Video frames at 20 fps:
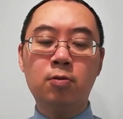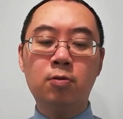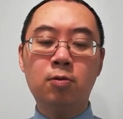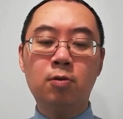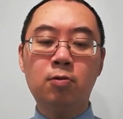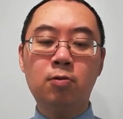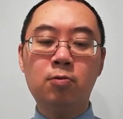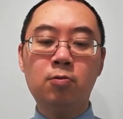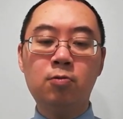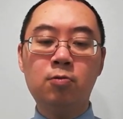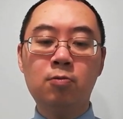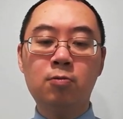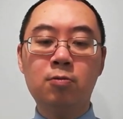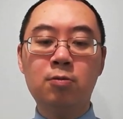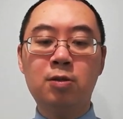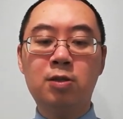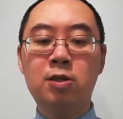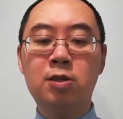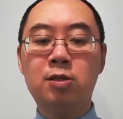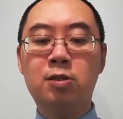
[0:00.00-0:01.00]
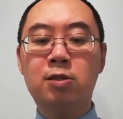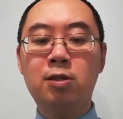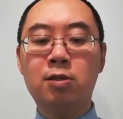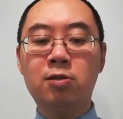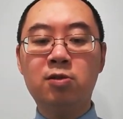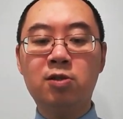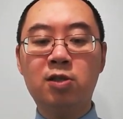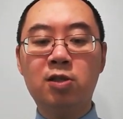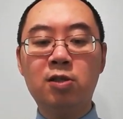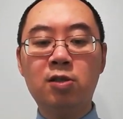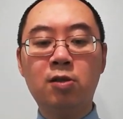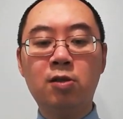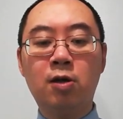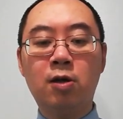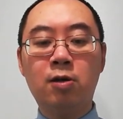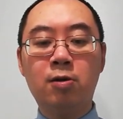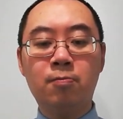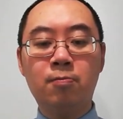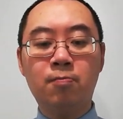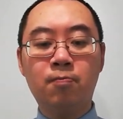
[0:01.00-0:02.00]
都是真实
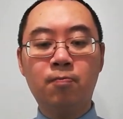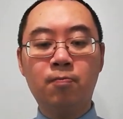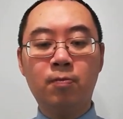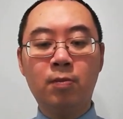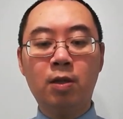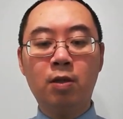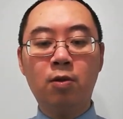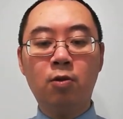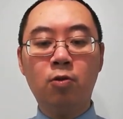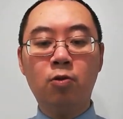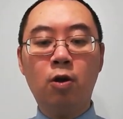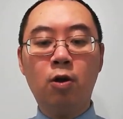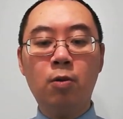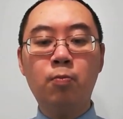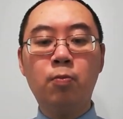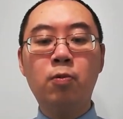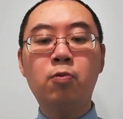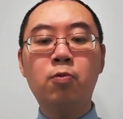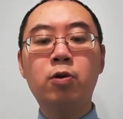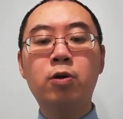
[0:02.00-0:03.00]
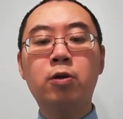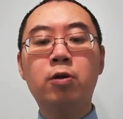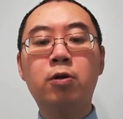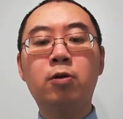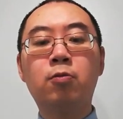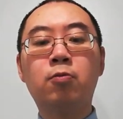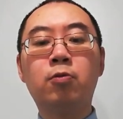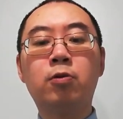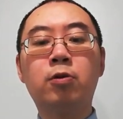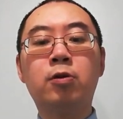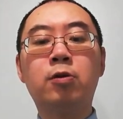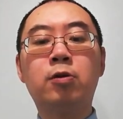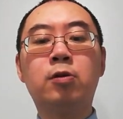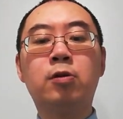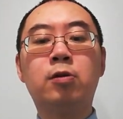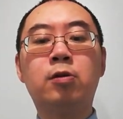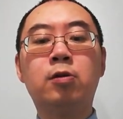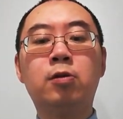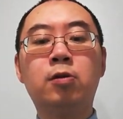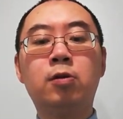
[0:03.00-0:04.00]
的，断不会
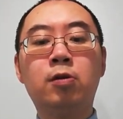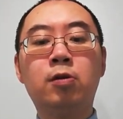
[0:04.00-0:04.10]
为